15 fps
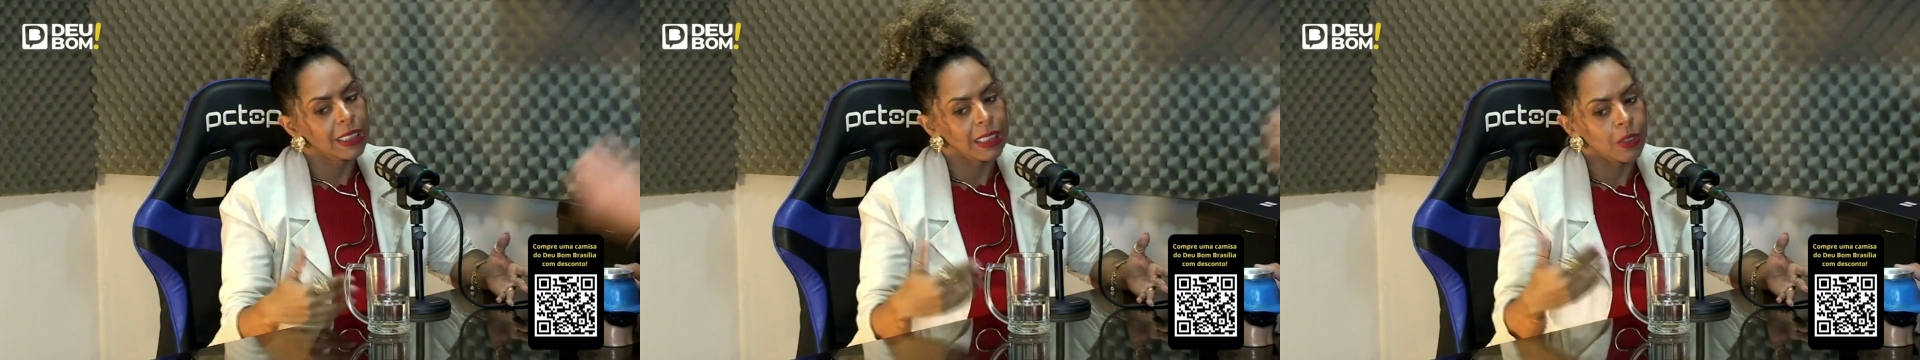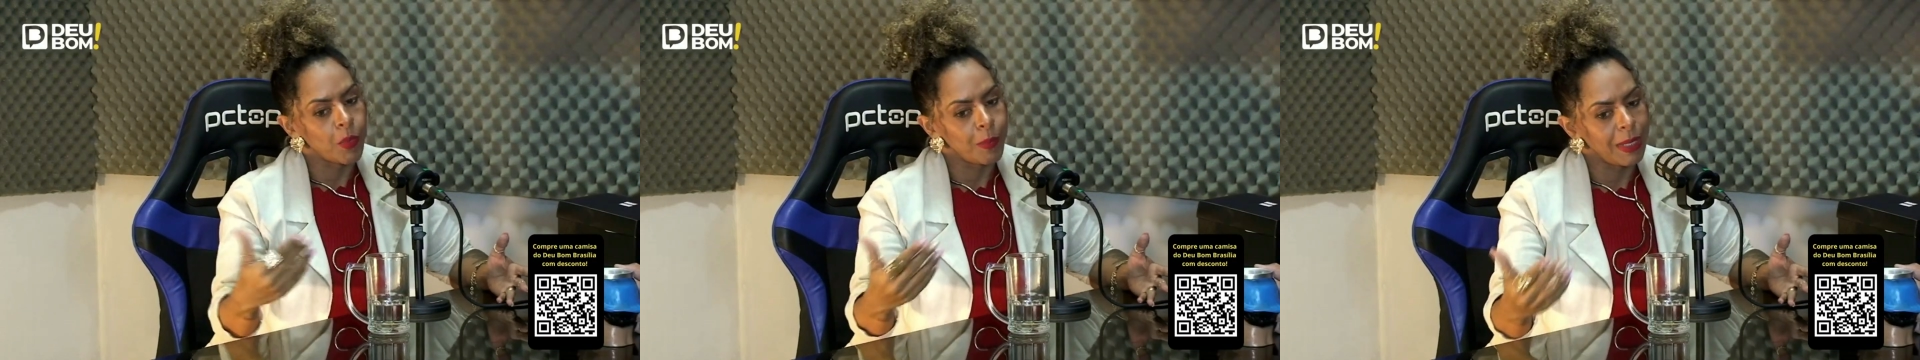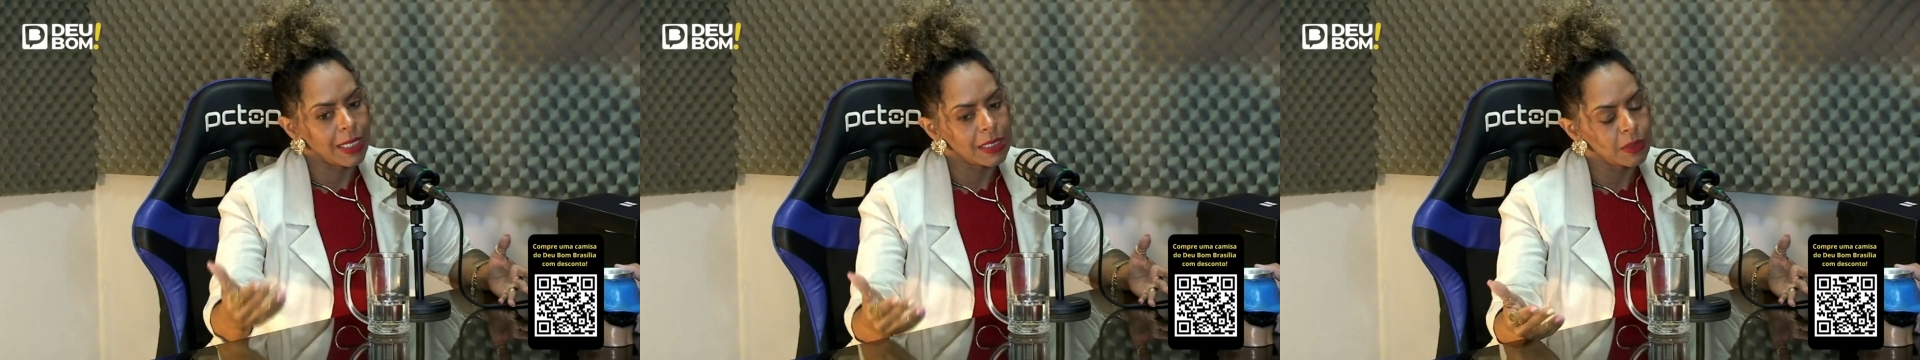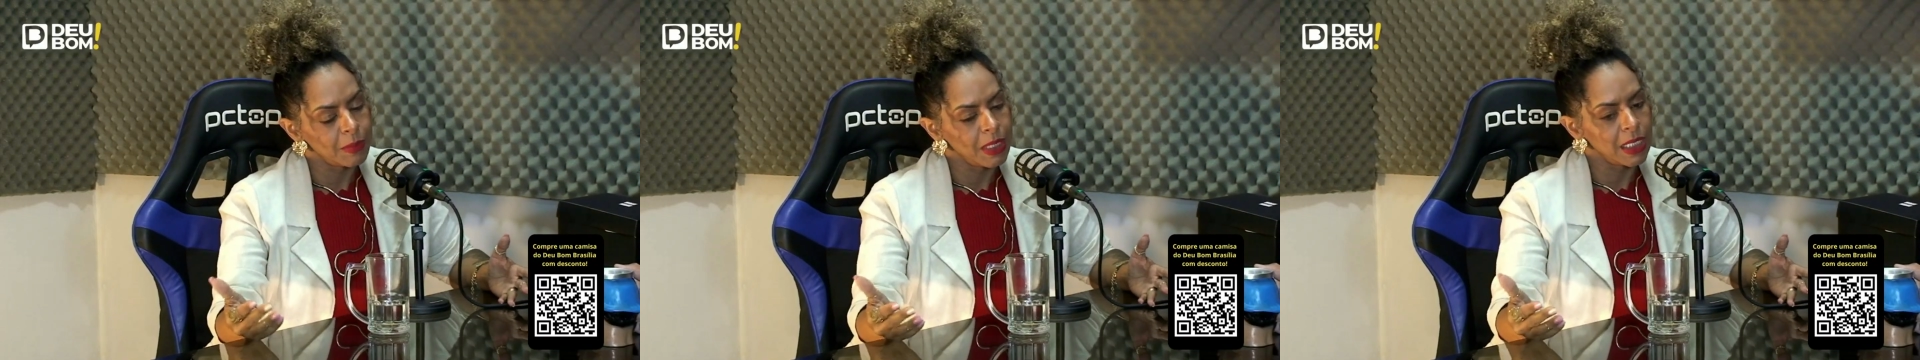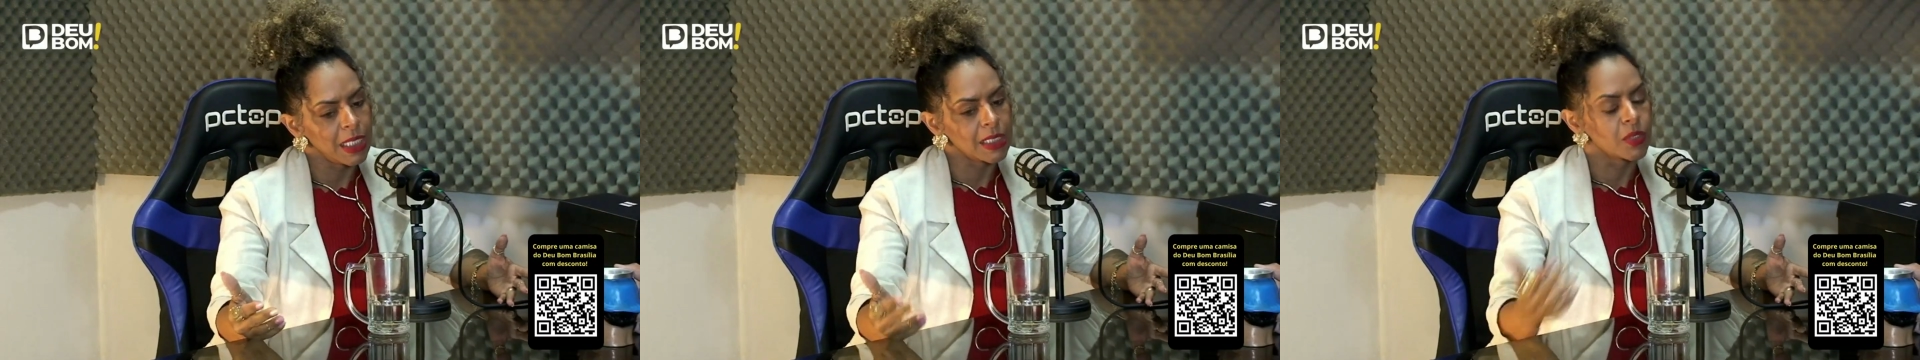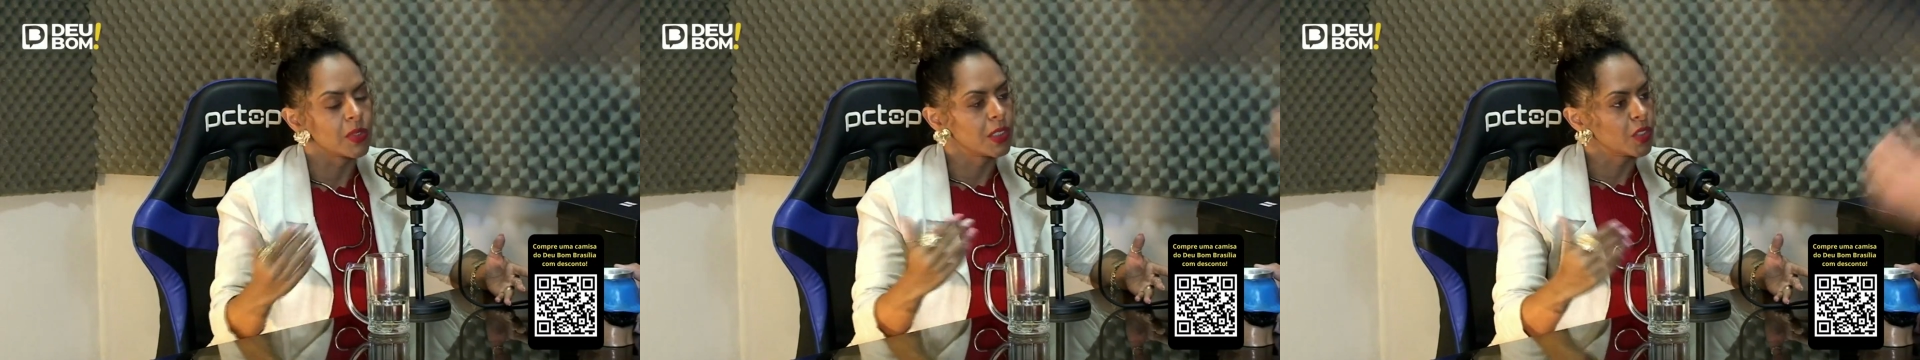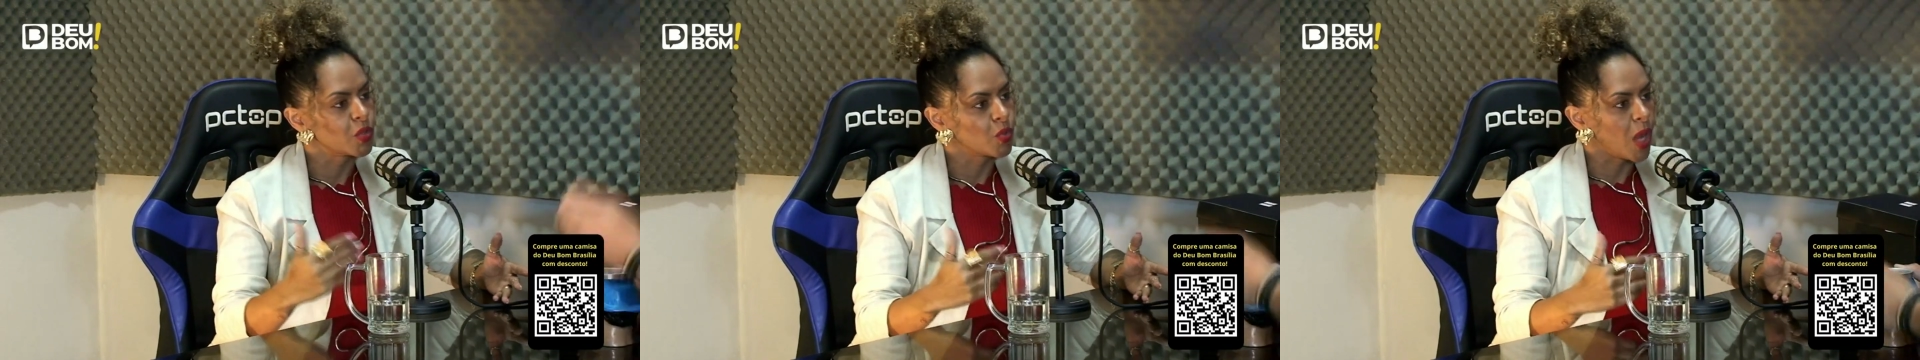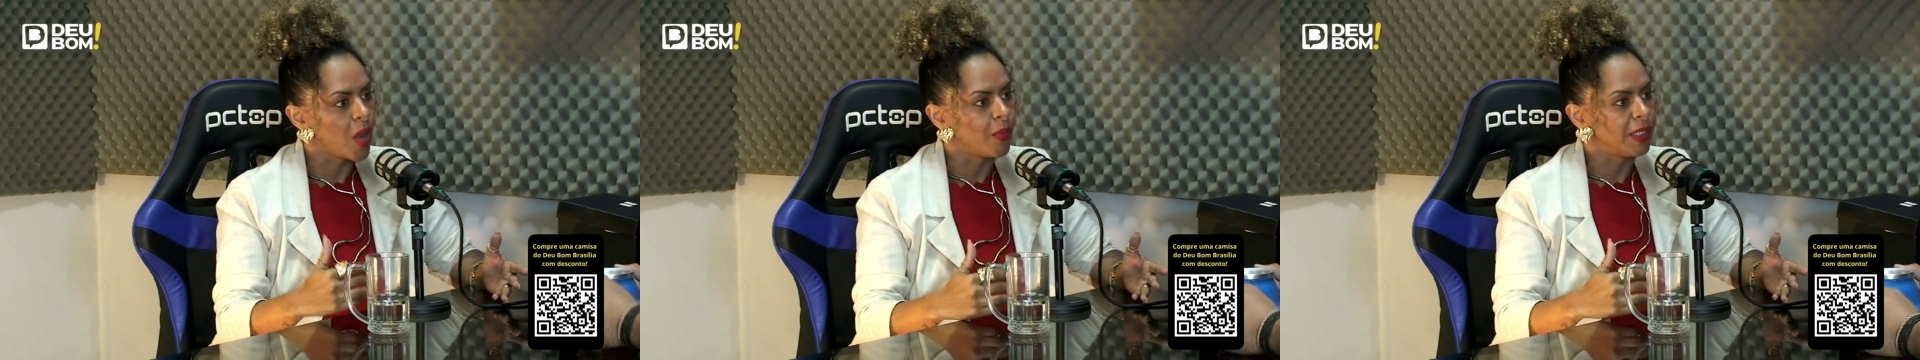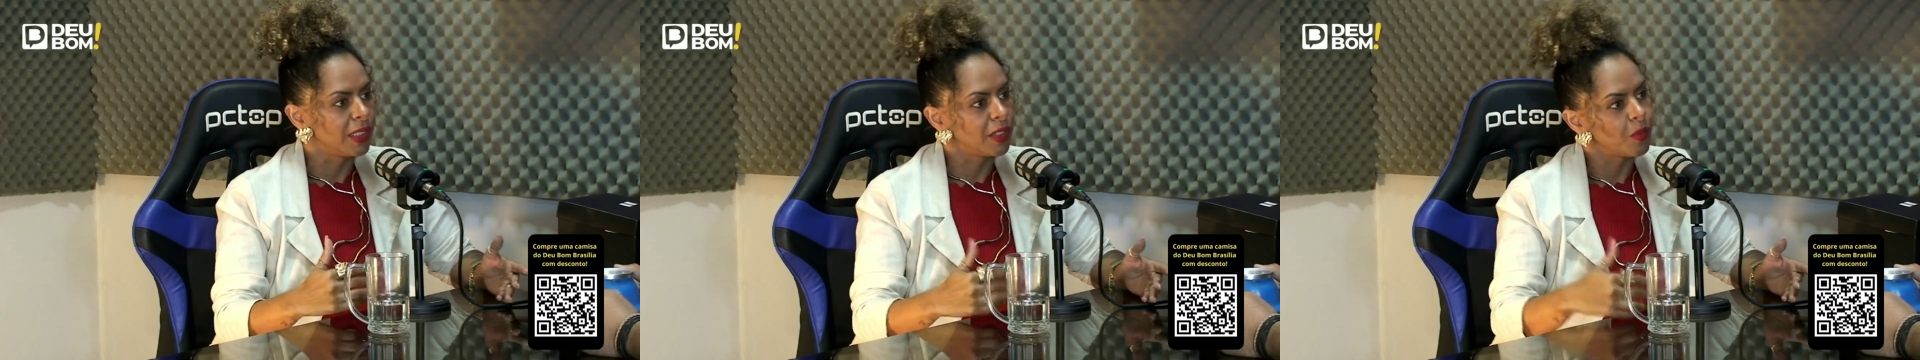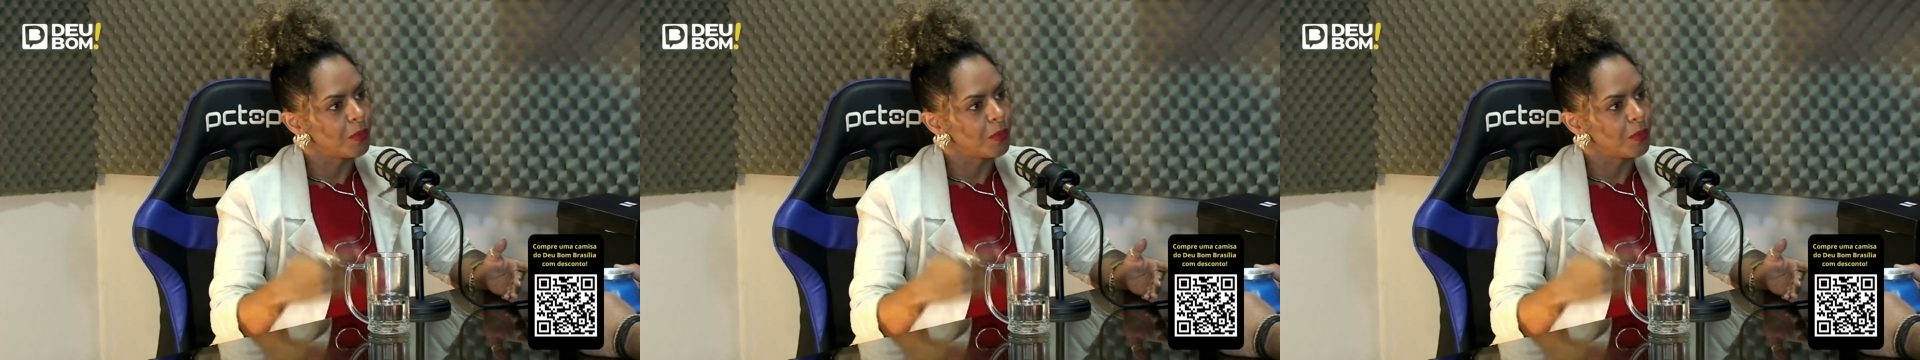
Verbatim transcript: começa uma relação sexual ali,